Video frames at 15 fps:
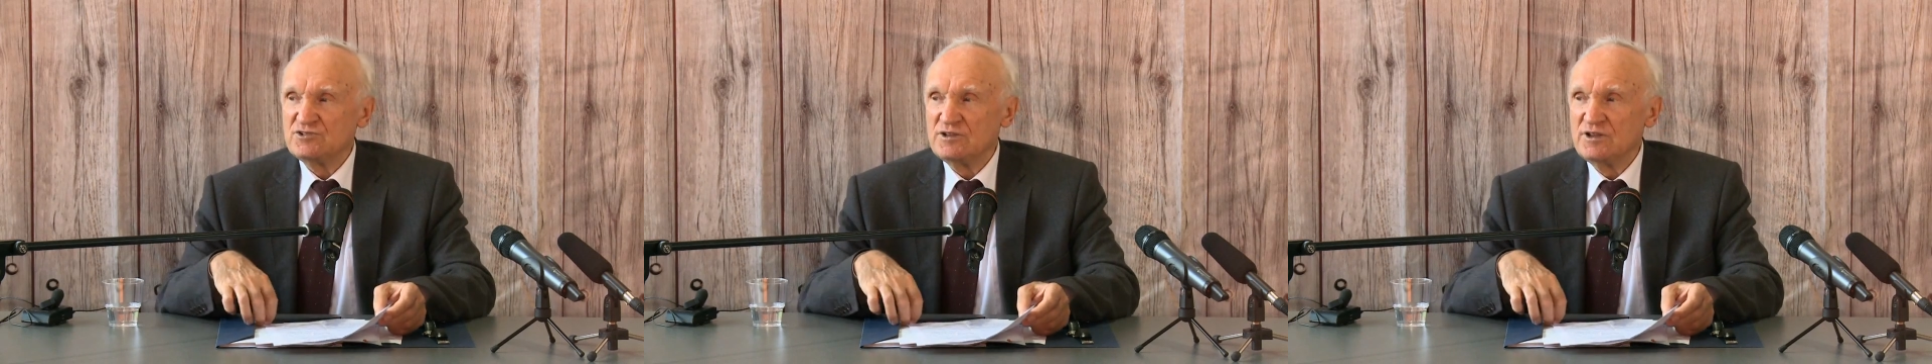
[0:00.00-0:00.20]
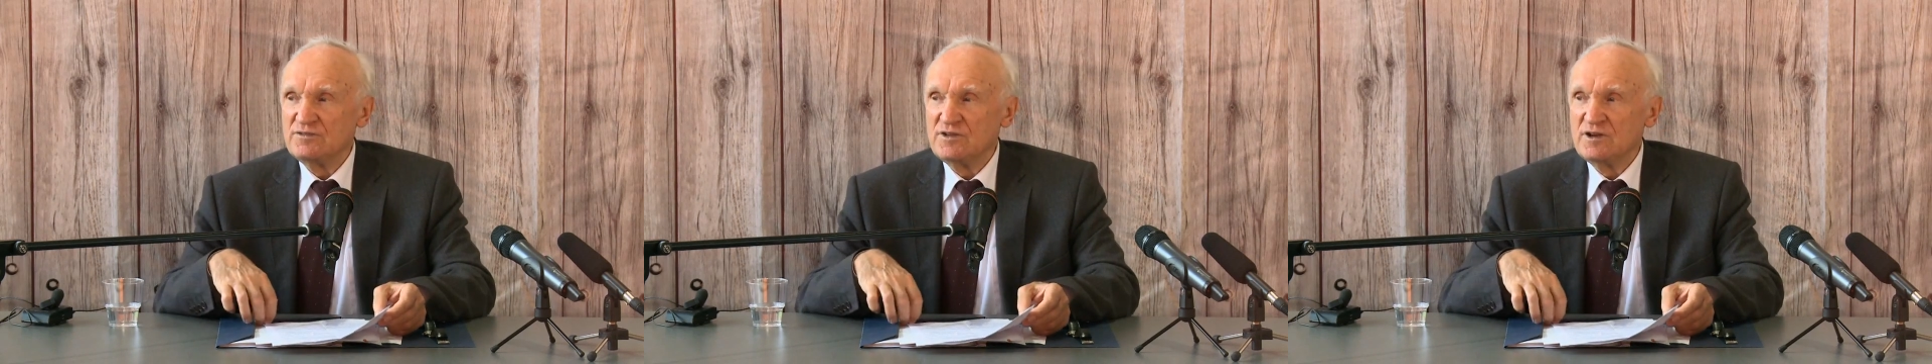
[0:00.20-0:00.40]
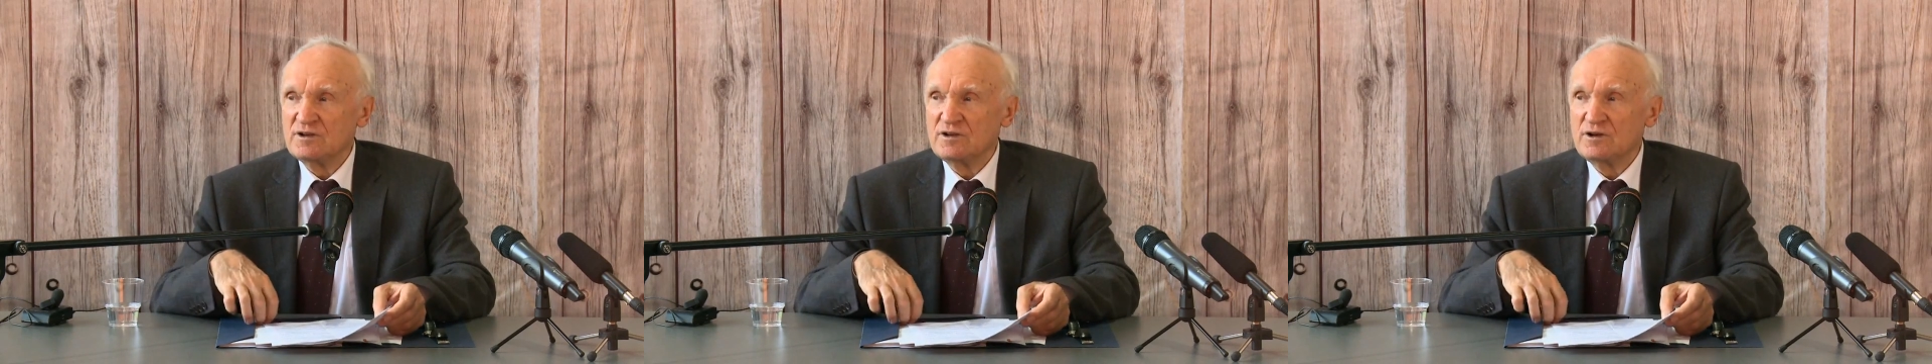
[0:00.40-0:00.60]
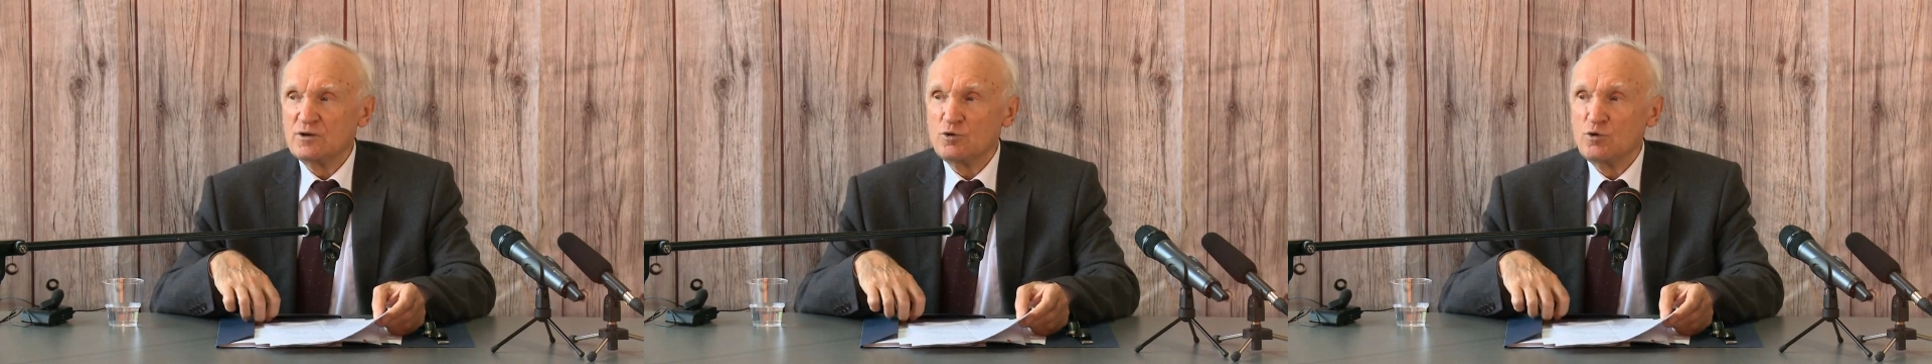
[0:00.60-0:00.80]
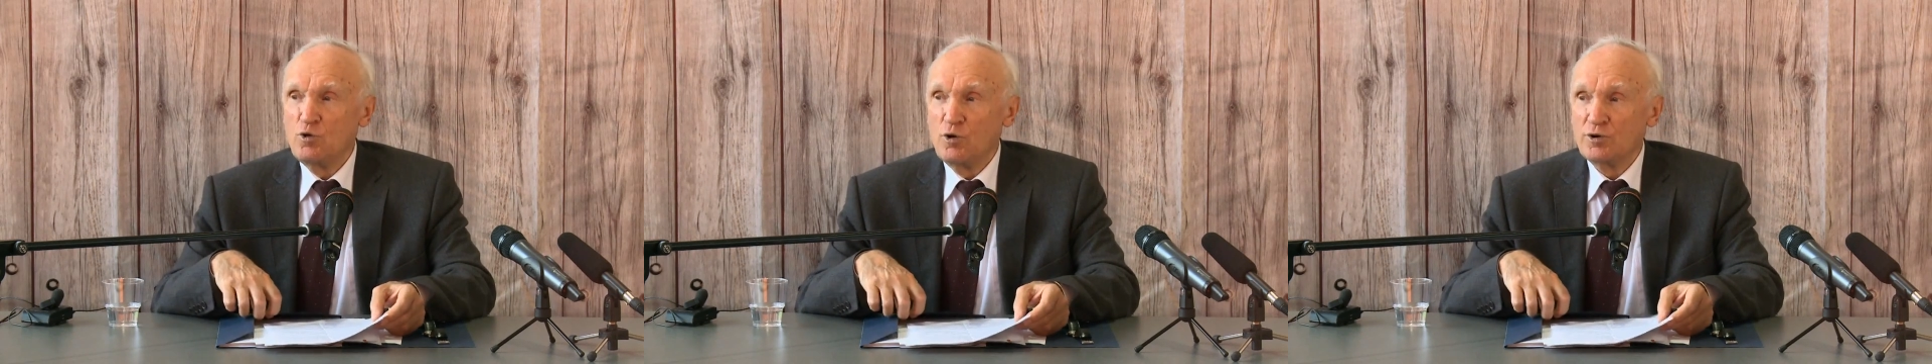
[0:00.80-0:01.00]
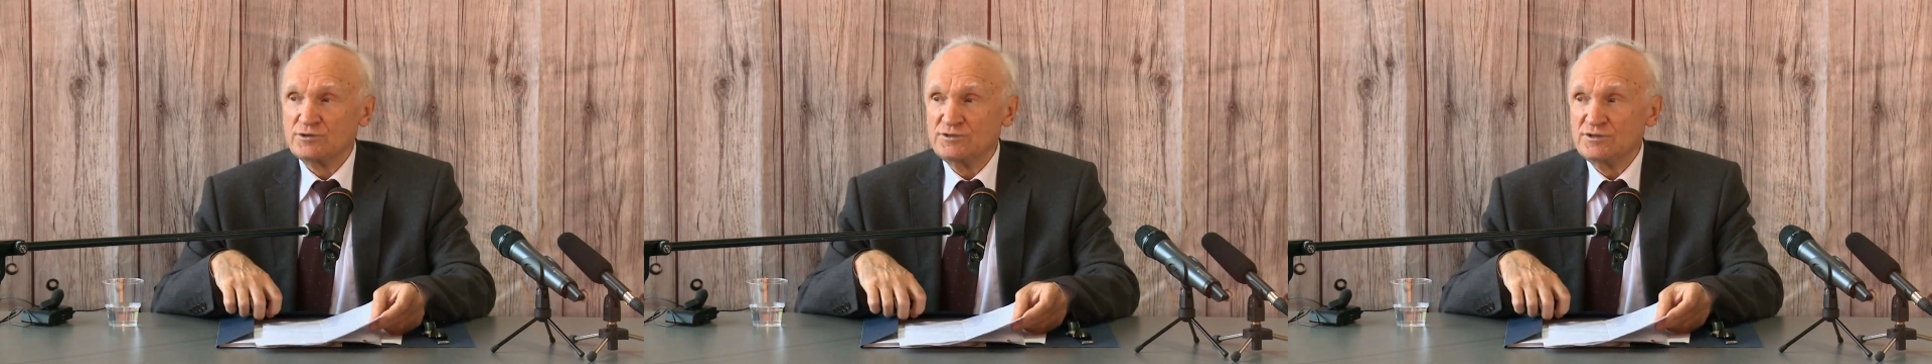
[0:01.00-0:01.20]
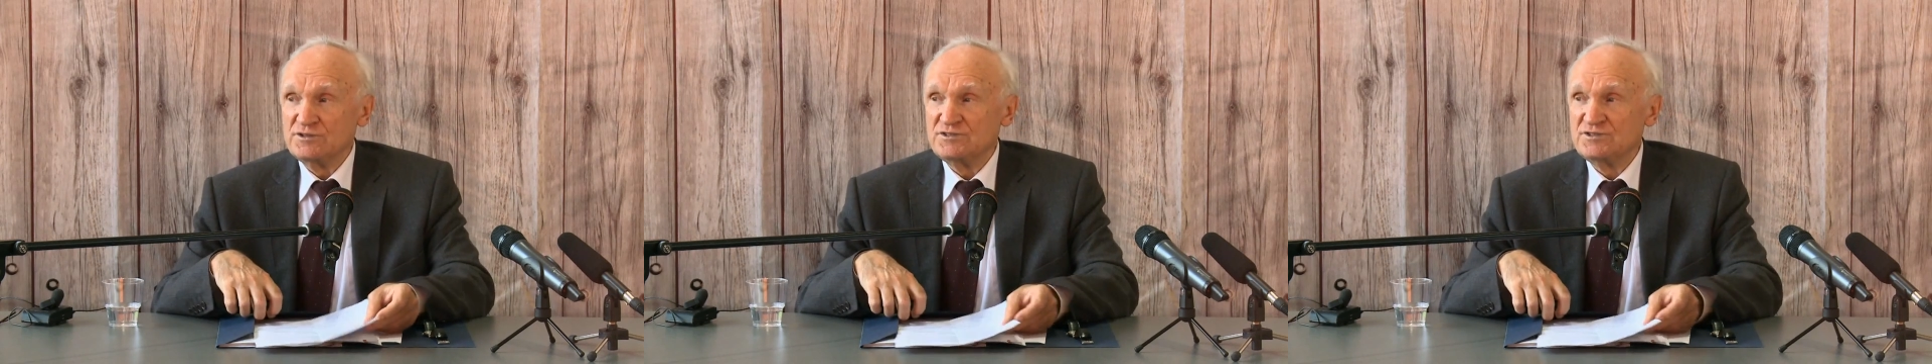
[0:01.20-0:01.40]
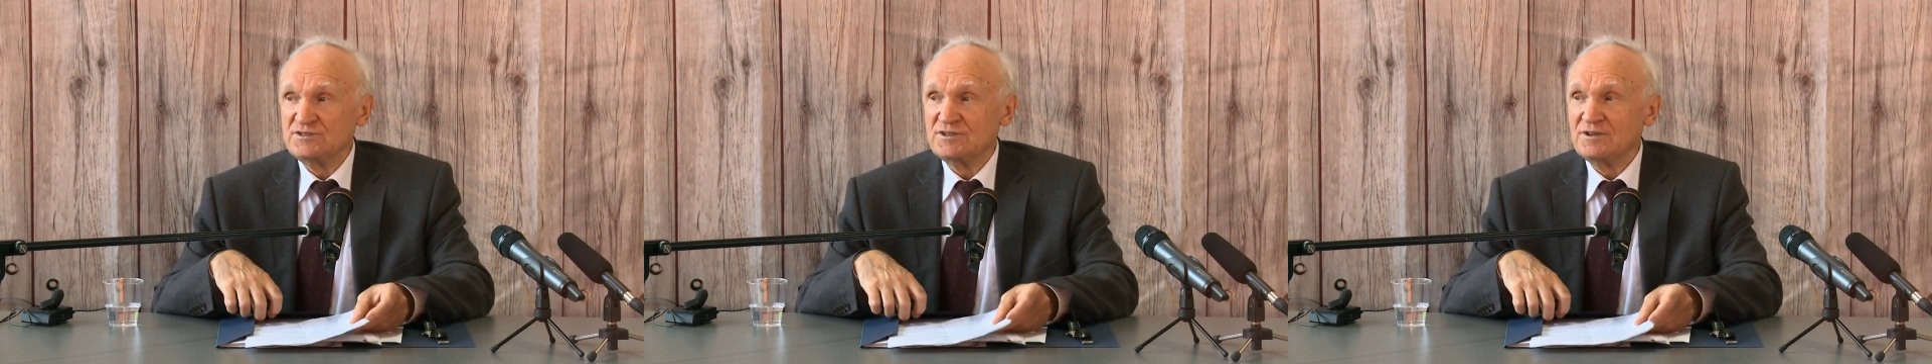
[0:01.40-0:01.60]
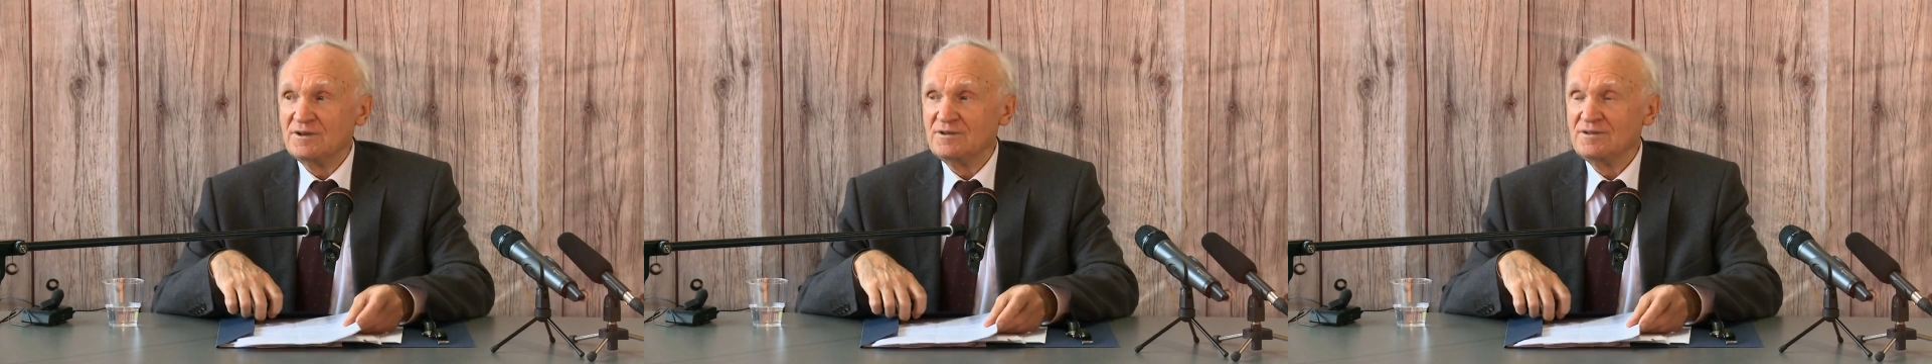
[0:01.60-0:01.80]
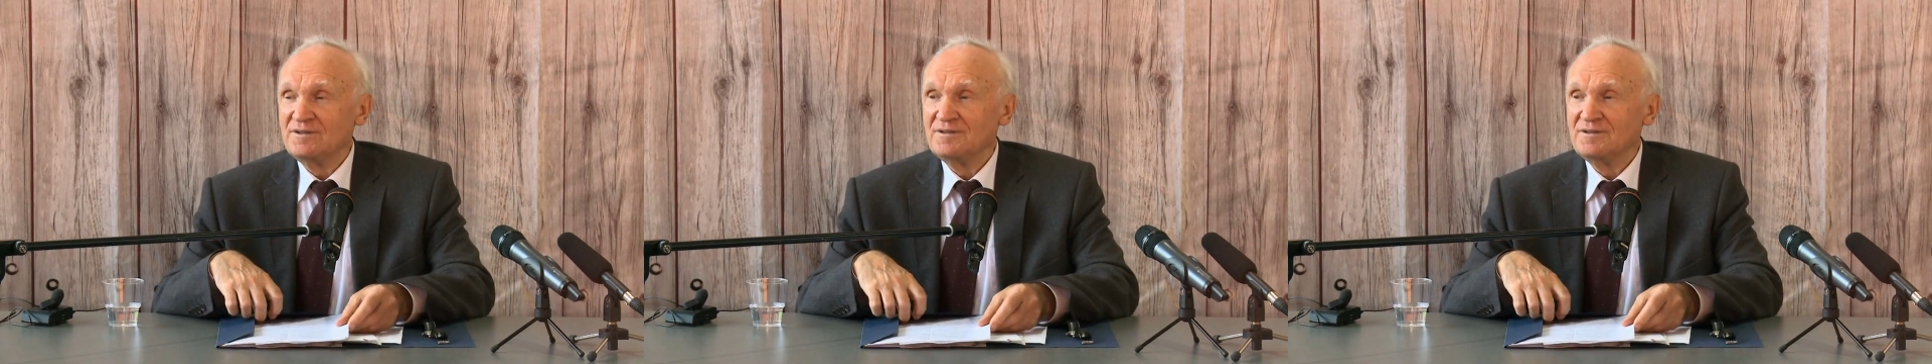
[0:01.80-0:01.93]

человека к гордости.